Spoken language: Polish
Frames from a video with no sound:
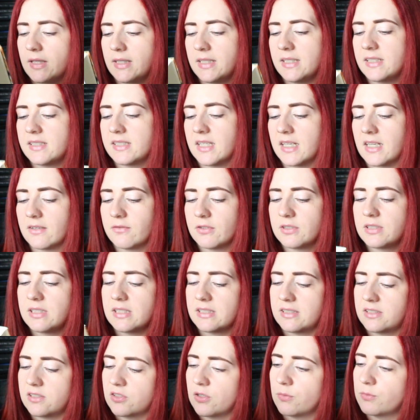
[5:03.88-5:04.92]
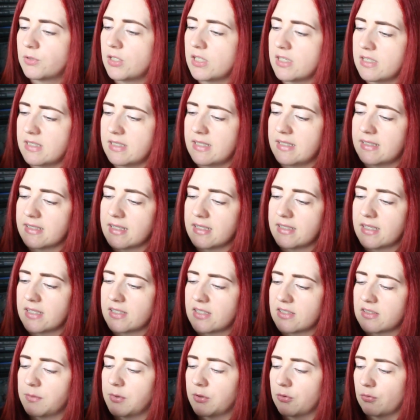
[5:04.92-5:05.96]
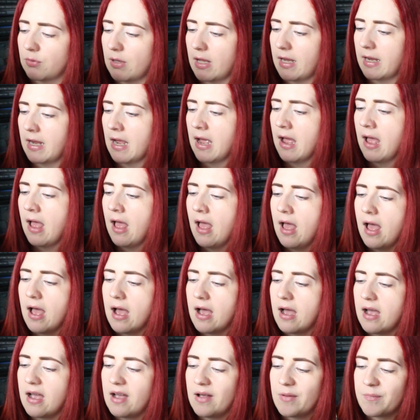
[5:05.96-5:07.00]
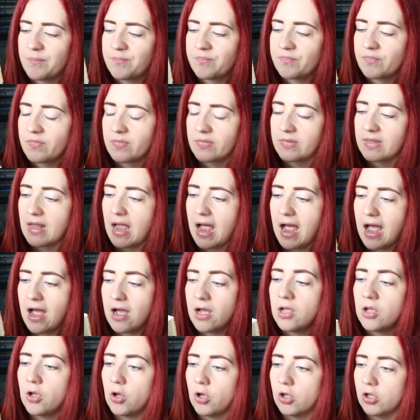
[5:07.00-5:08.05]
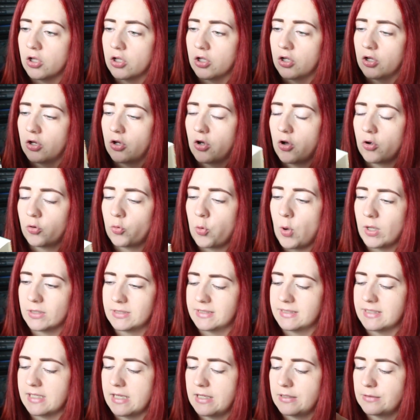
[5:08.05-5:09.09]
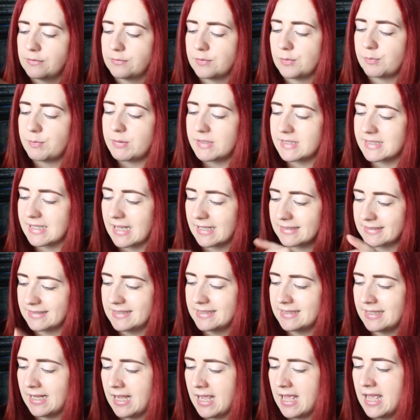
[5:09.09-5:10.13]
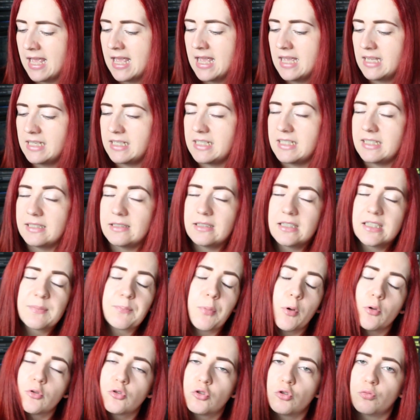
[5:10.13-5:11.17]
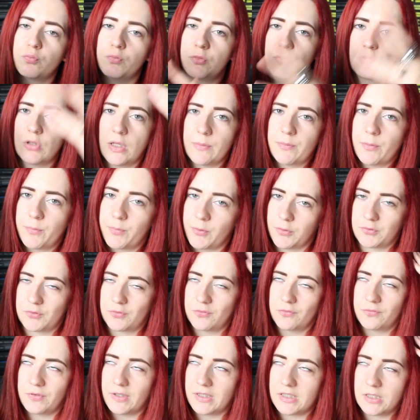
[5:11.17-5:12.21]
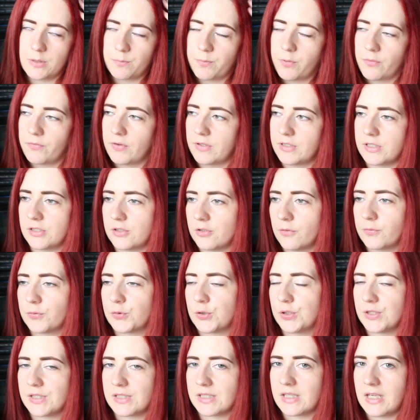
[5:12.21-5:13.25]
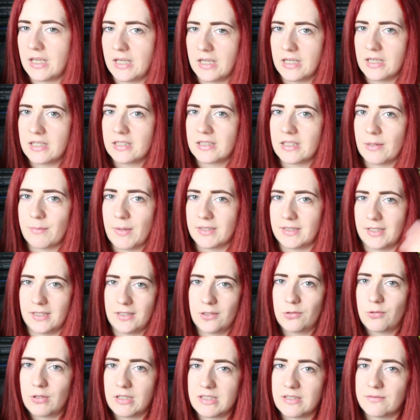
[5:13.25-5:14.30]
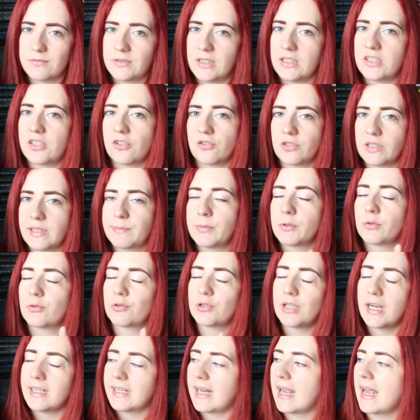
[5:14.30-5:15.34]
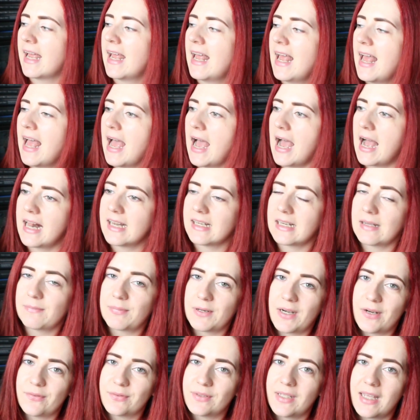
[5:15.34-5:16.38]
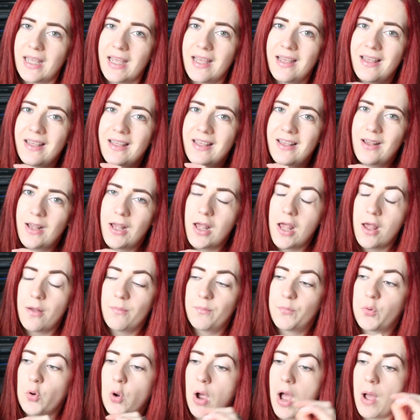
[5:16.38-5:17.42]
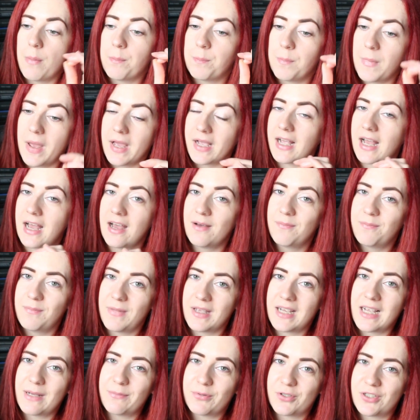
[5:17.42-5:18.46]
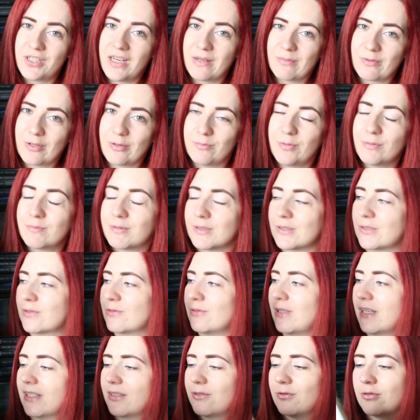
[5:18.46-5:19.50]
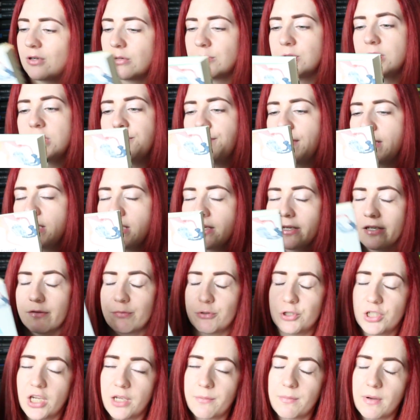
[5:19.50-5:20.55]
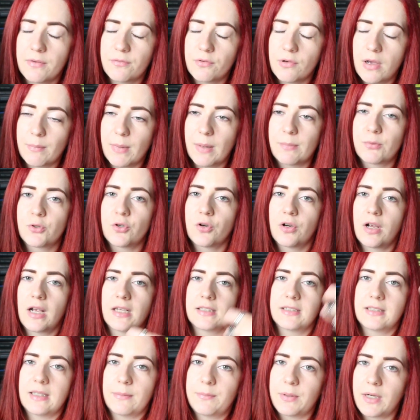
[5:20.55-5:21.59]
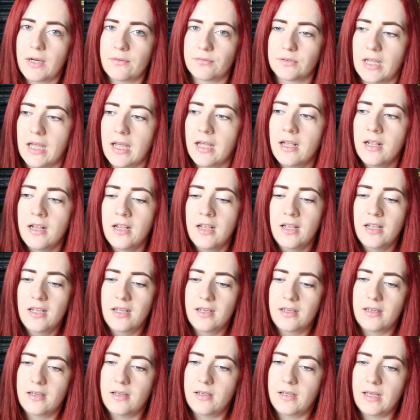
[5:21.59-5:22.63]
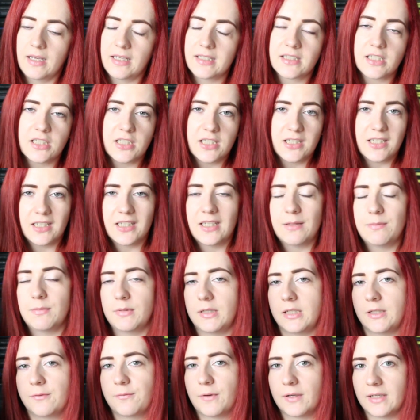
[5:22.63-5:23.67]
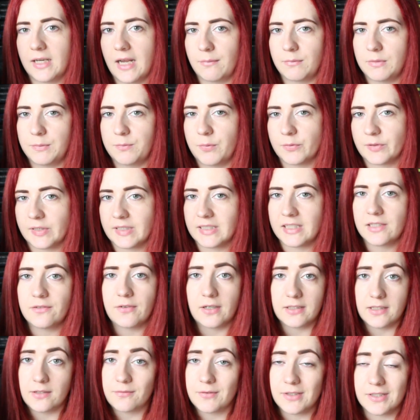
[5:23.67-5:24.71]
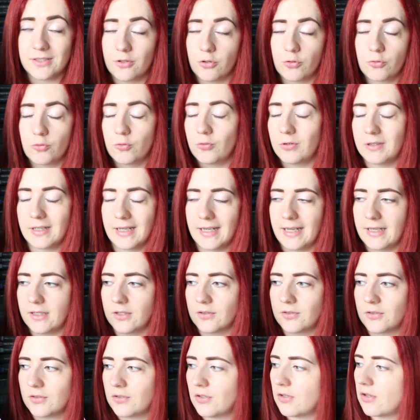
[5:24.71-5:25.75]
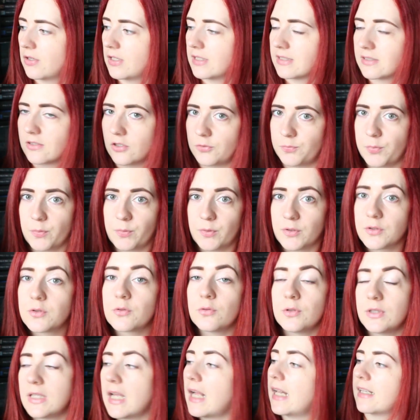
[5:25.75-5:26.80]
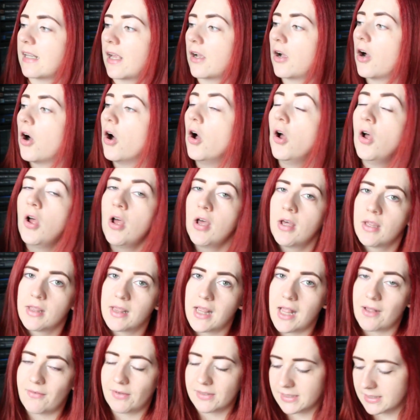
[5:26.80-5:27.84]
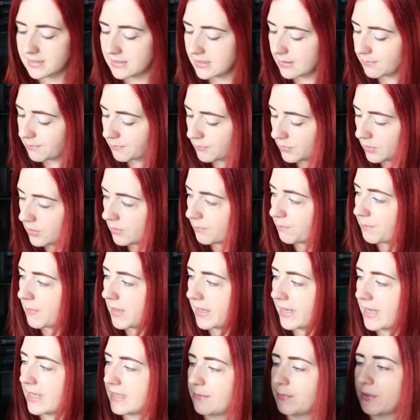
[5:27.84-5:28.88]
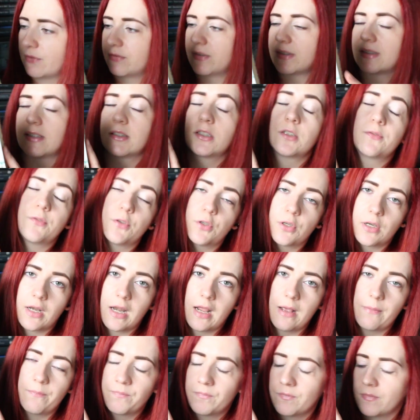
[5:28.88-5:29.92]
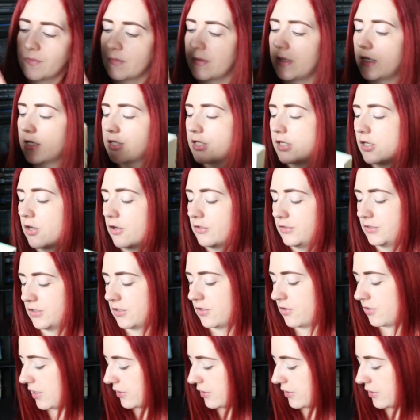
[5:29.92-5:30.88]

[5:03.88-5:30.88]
takich ciekawostek, zresztą część z nich znajdziecie sobie tutaj e, na e, okładce wypisanych i nie sposób mi tutaj po prostu, wiecie, powiedzieć o wszystkich tematach, które są w tej książce poruszane, ale naprawdę E, była mega, mega przyjemną po prostu lekturą. Świetnie się przy niej bawiłam, a przy okazji naprawdę e, jak jesteście takimi fanami pozyskiwania wiedzy ogólnej, no to to jest coś po prostu idealnego dla Was. Jestem e, mega naprawdę zadowolona, jeśli chodzi o